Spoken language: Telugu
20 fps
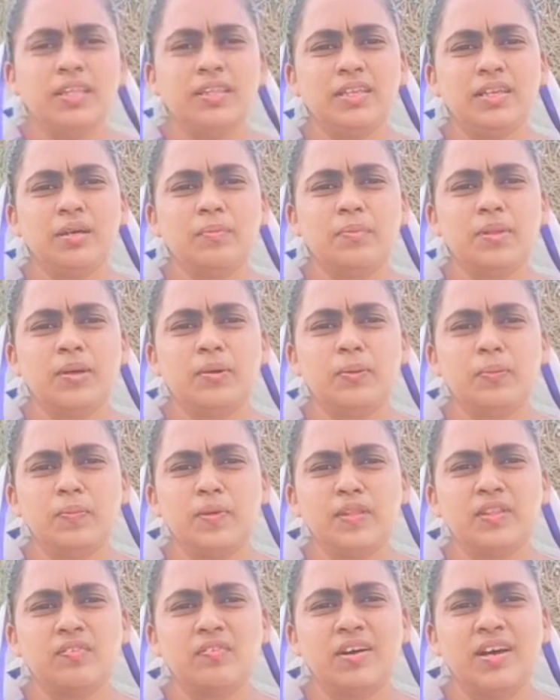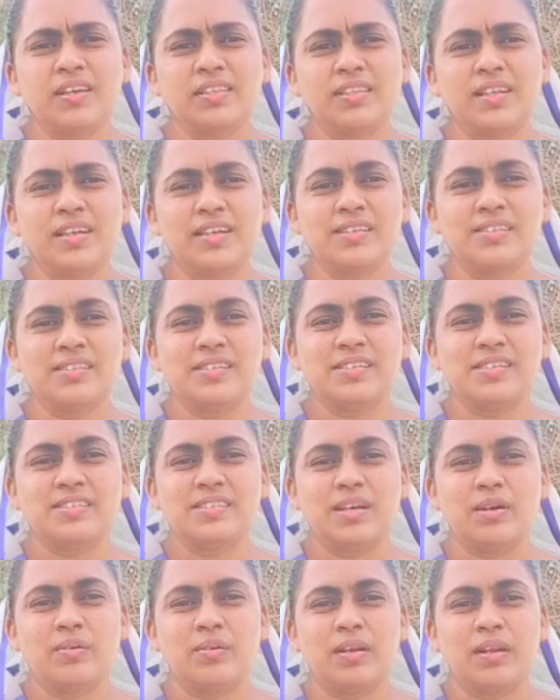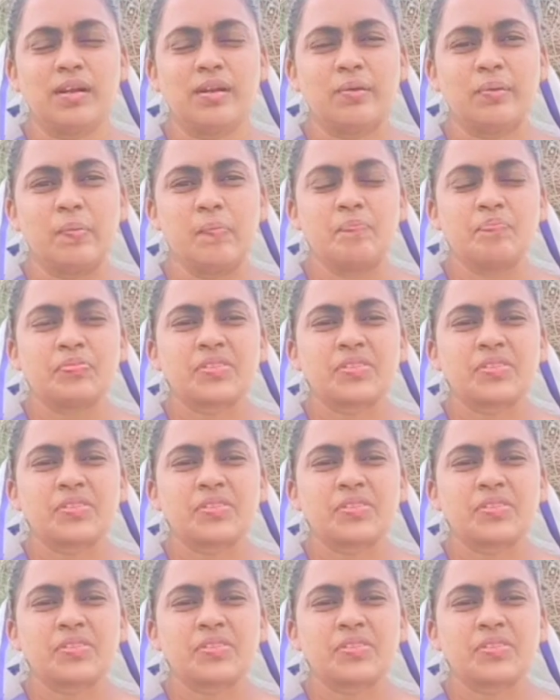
ఈ దినం దేవుడు మీతో వాగ్దానం చేస్తా ఉన్నాడు